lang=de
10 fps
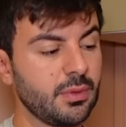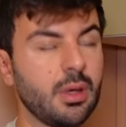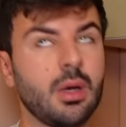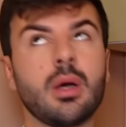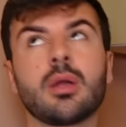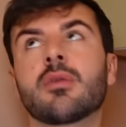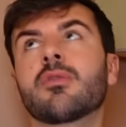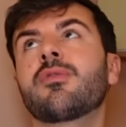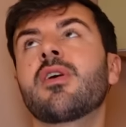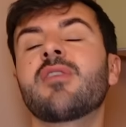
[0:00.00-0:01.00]
oh, so
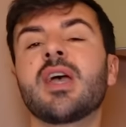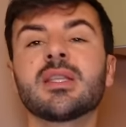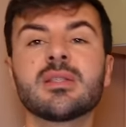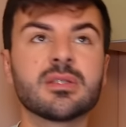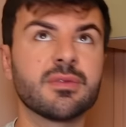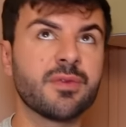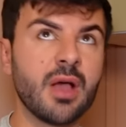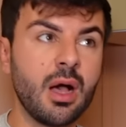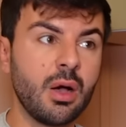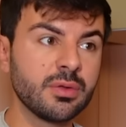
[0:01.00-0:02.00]
also verweichlichte
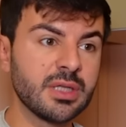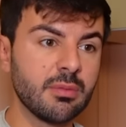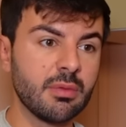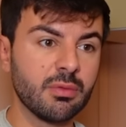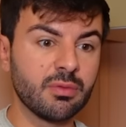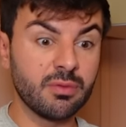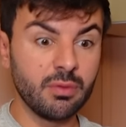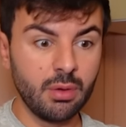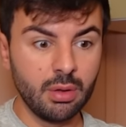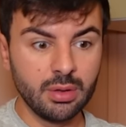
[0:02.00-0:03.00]
Frauen, die haben
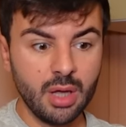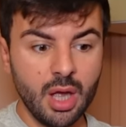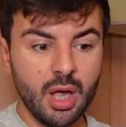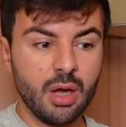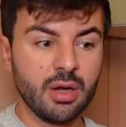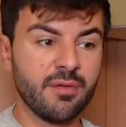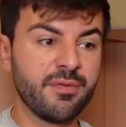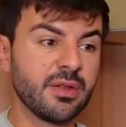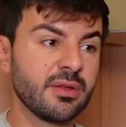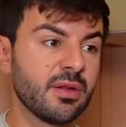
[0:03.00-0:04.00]
Emotionen. Und dann
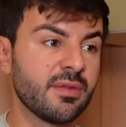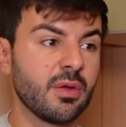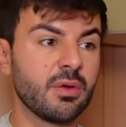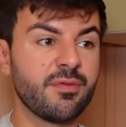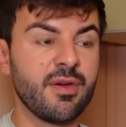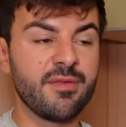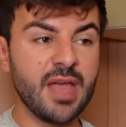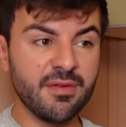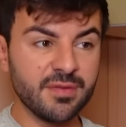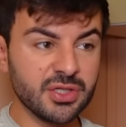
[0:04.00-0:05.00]
finden die das auch noch
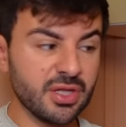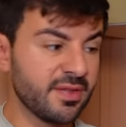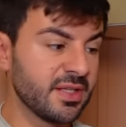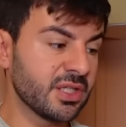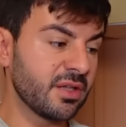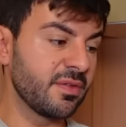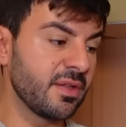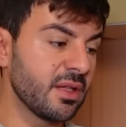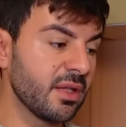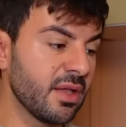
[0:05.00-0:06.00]
verwerflich, dass ich
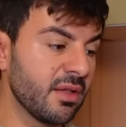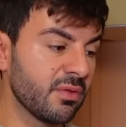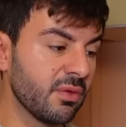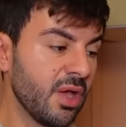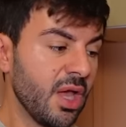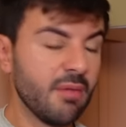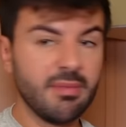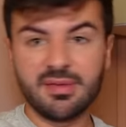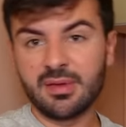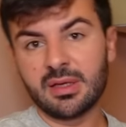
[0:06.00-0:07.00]
Christina da so
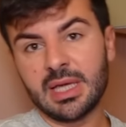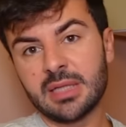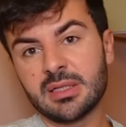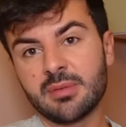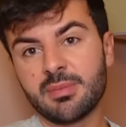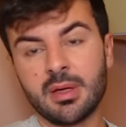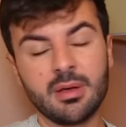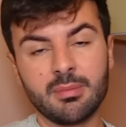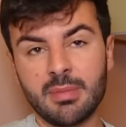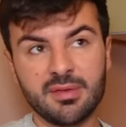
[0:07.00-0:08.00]
massakriert, hat,
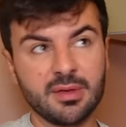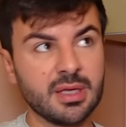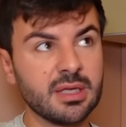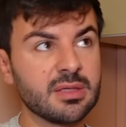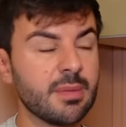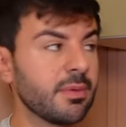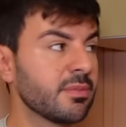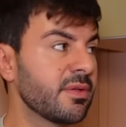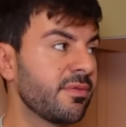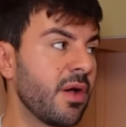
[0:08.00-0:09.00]
äh, massakriert habe
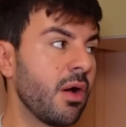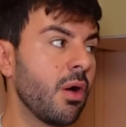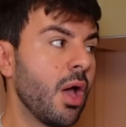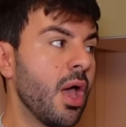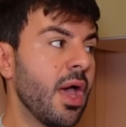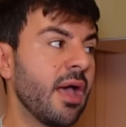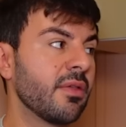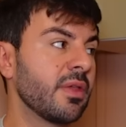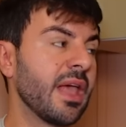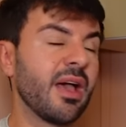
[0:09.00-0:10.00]
im TV.
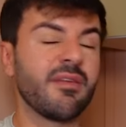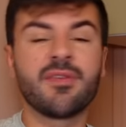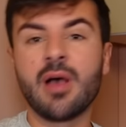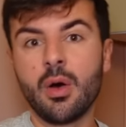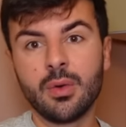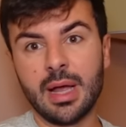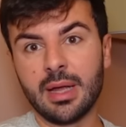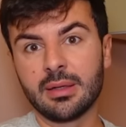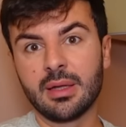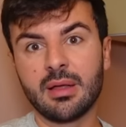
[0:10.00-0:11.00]
Also ja, Frauen
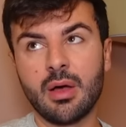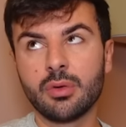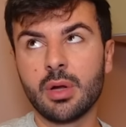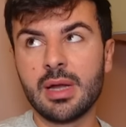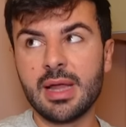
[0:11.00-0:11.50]
halt, ne? auch noch